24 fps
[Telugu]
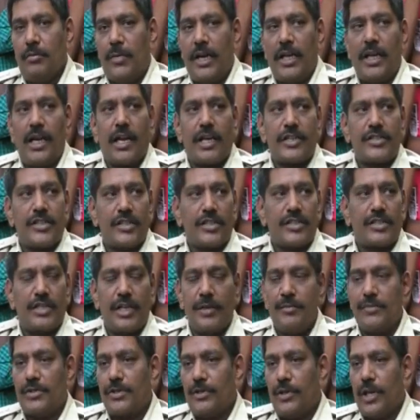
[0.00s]
మహిళా రక్షక
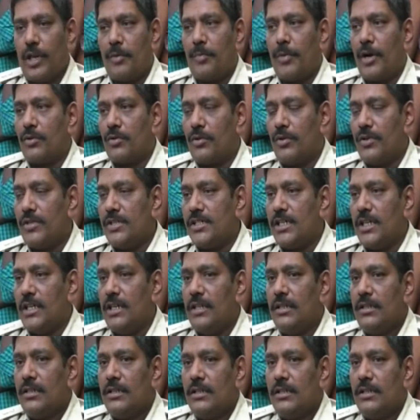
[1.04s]
టీమ్స్ ఏర్పాటు గురించి